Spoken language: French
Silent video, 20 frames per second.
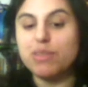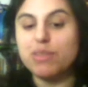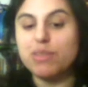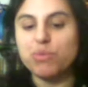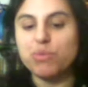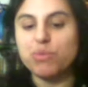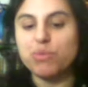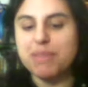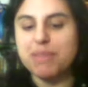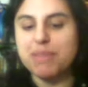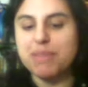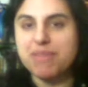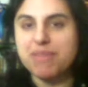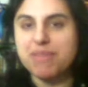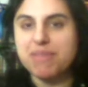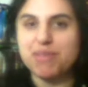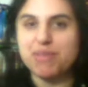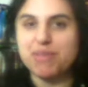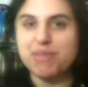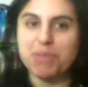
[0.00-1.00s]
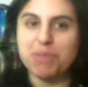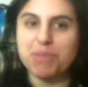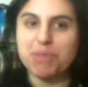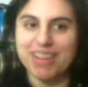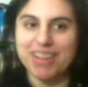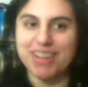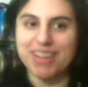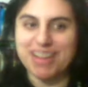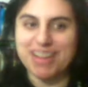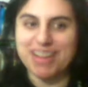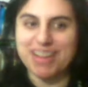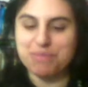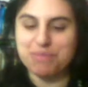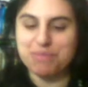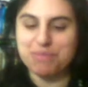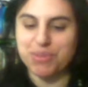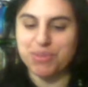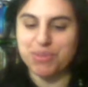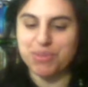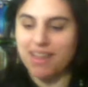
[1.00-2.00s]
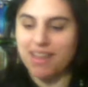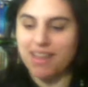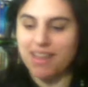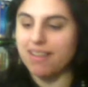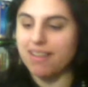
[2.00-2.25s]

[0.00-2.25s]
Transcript: On n'a pas fini, on reprendra plus tard